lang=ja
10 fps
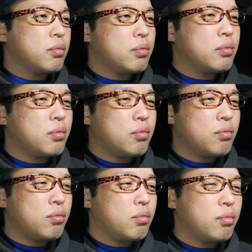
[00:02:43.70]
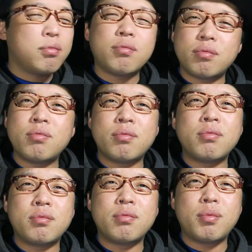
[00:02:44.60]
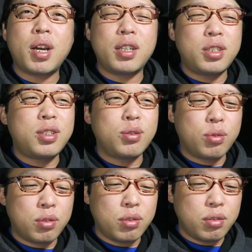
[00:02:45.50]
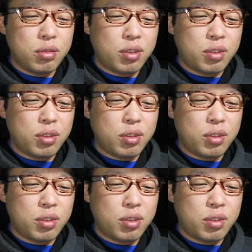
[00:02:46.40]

うーん、まあ一応、